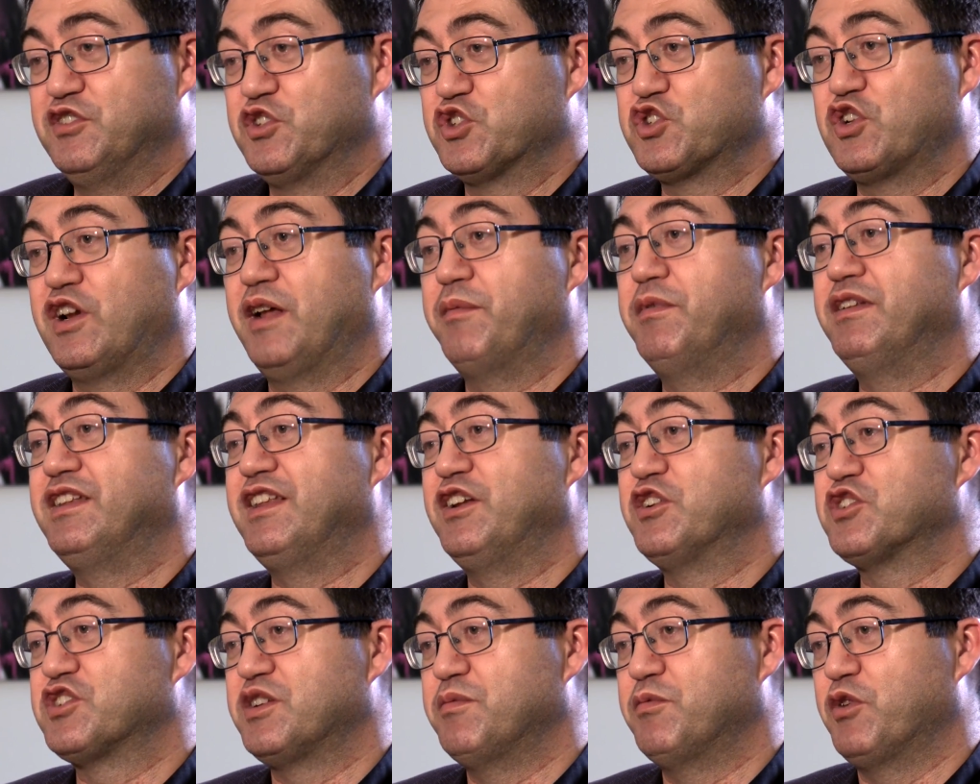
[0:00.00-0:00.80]
no
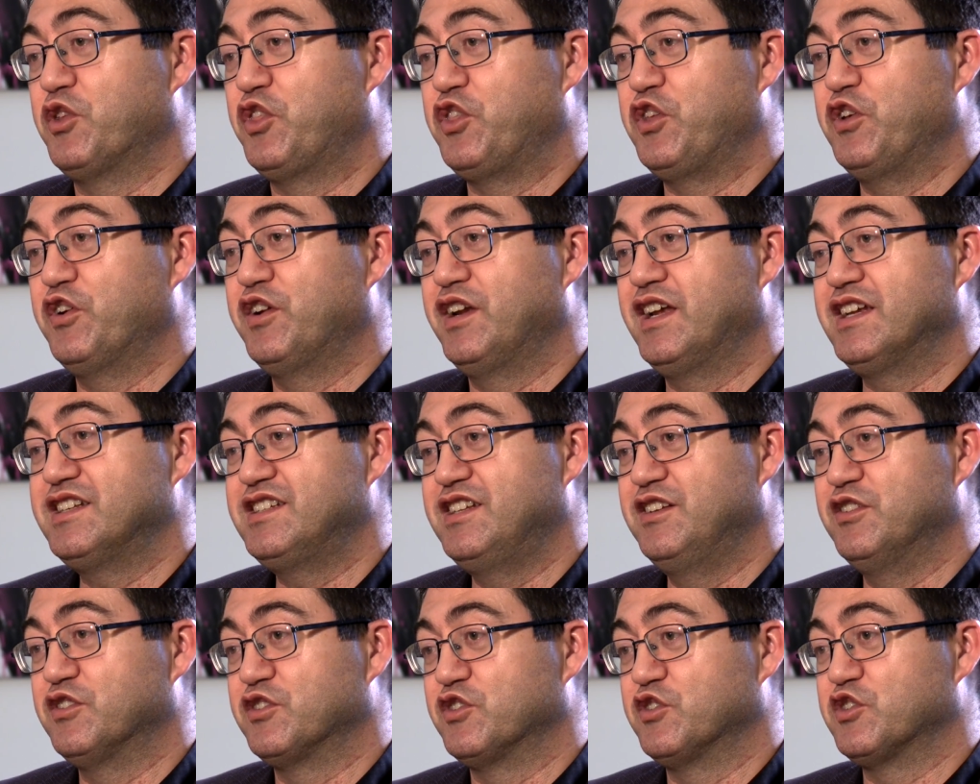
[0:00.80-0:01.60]
solamente nos emociona,
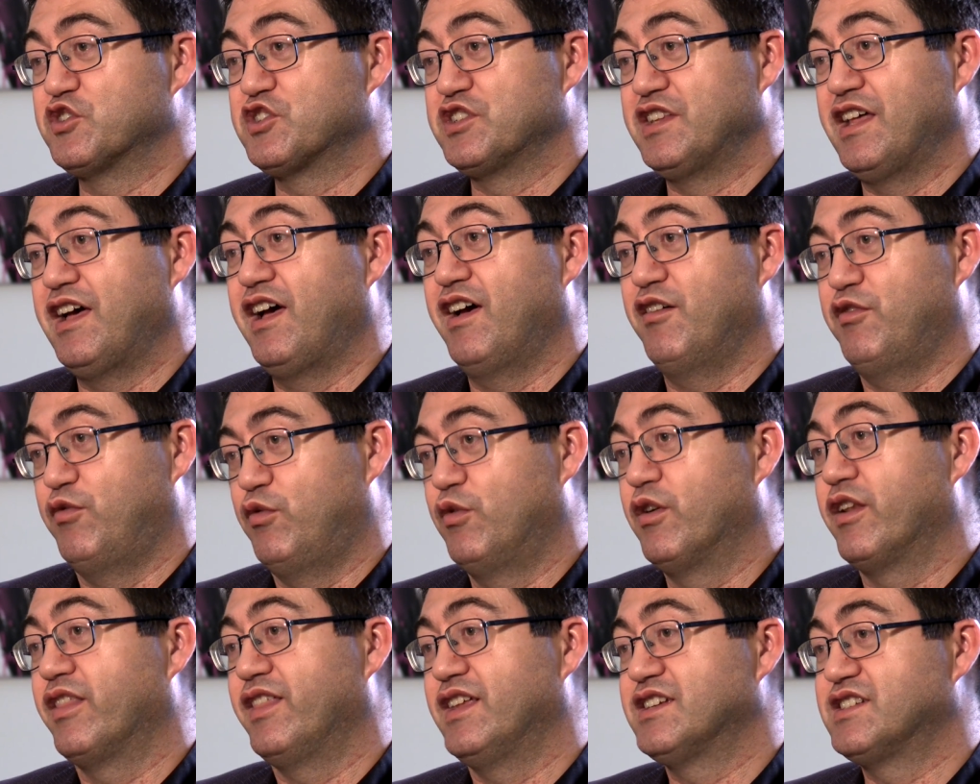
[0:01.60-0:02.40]
sino nos da
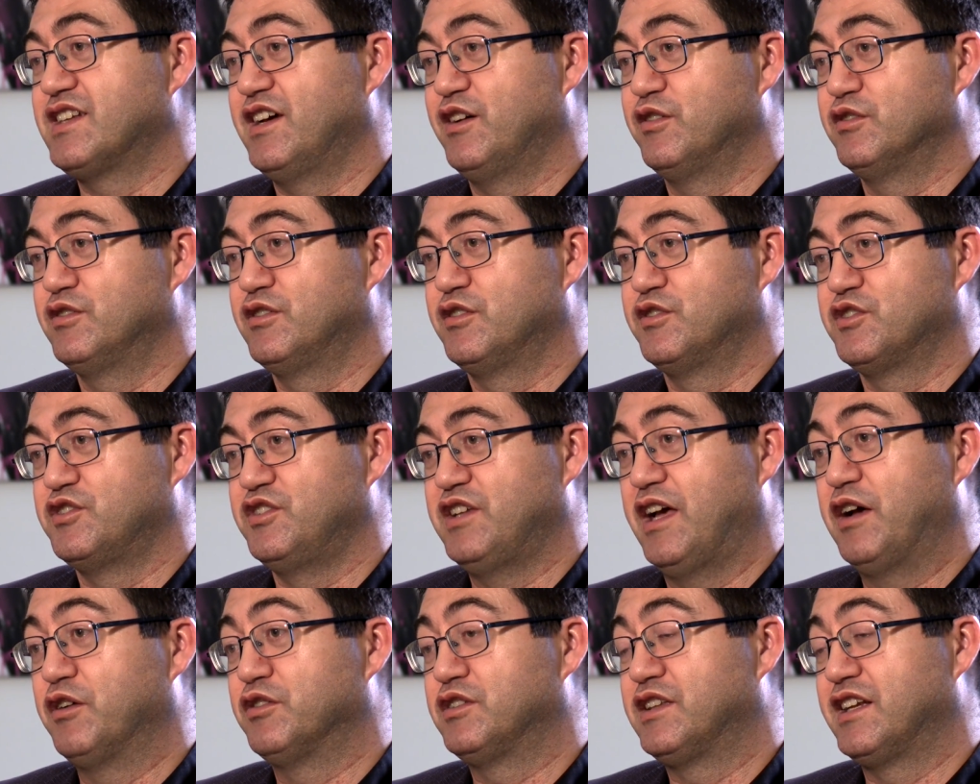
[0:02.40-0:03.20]
fuerzas a
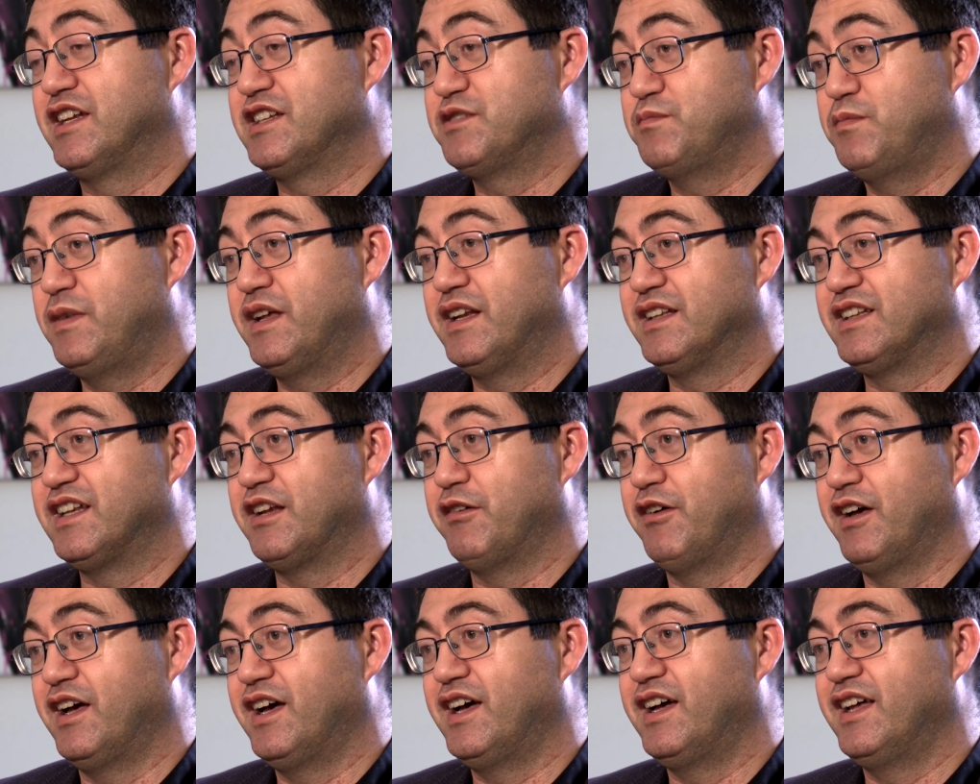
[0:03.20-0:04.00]
otros y a otras para
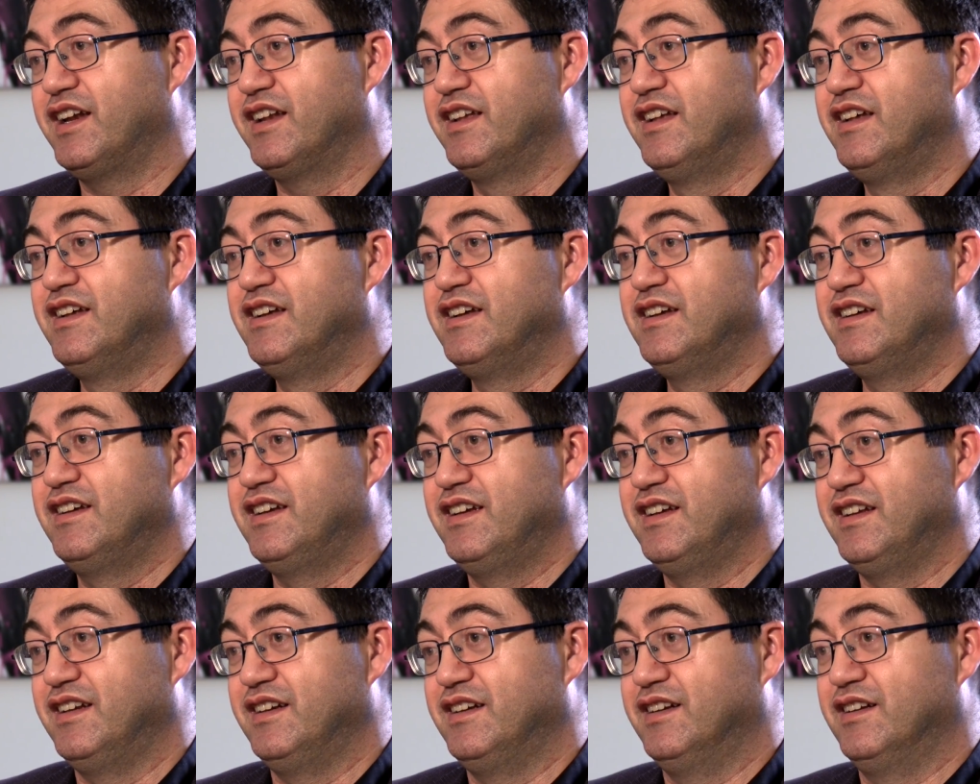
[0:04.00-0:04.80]
trabajar
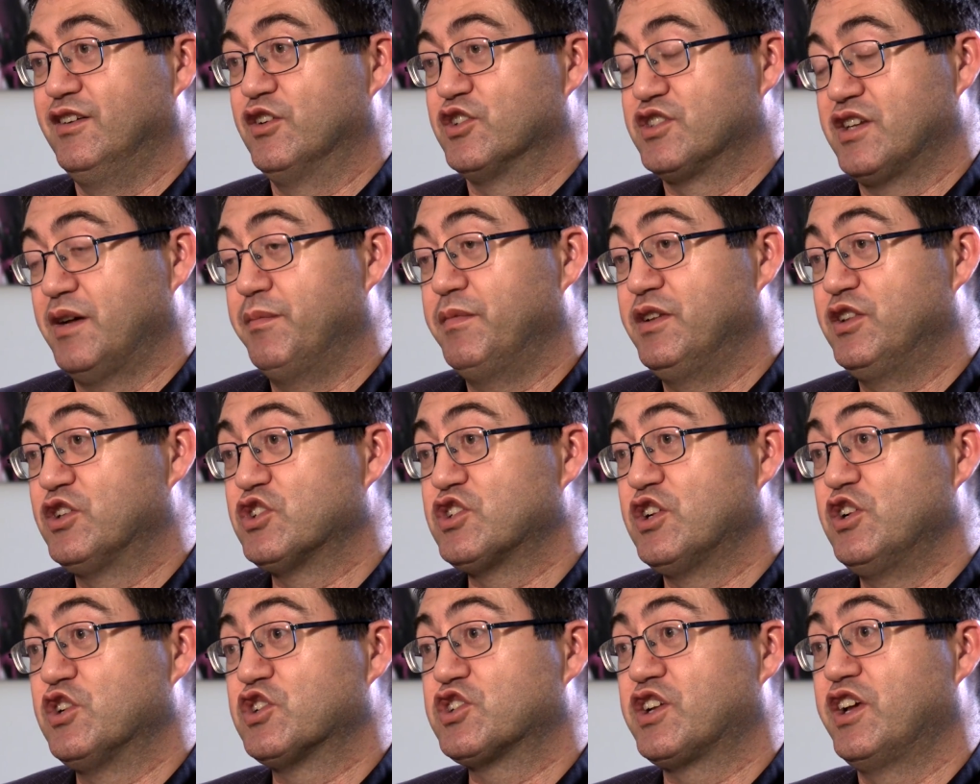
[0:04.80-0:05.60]
en los
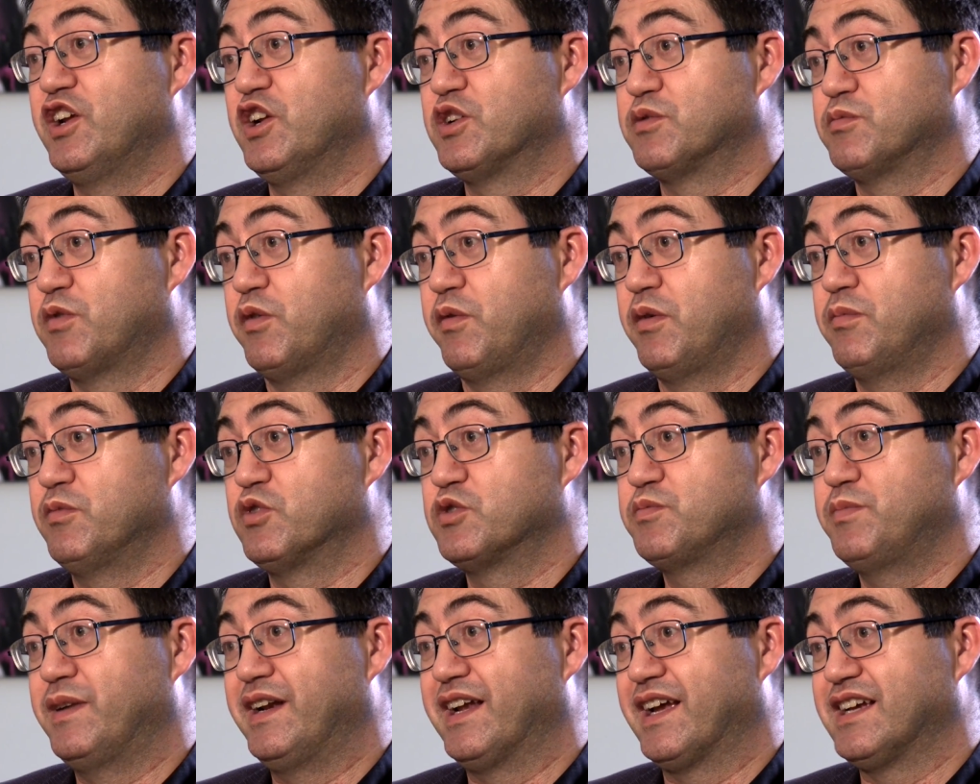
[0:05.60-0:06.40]
ámbitos en los que nos
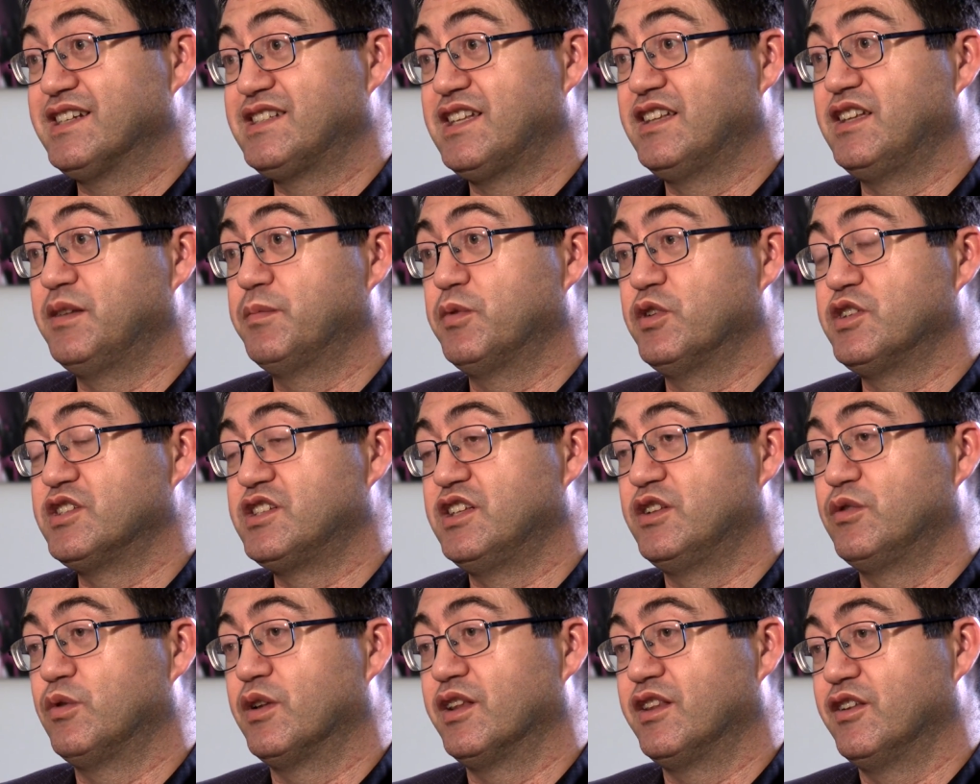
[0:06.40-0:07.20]
movemos para que este tipo de
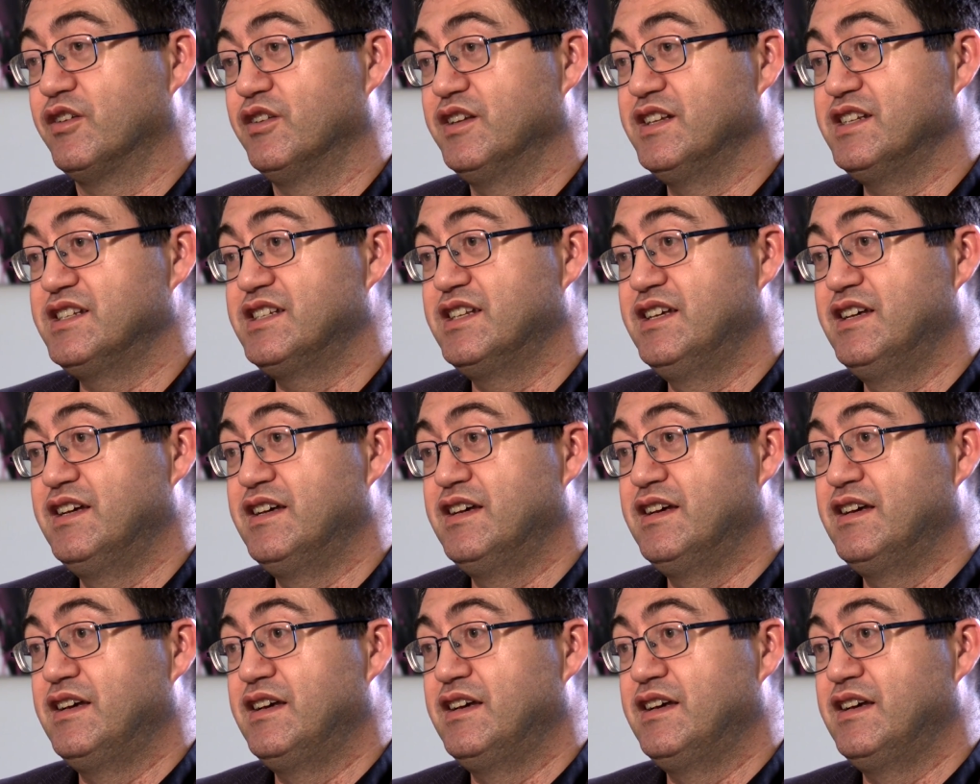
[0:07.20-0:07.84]
situaciones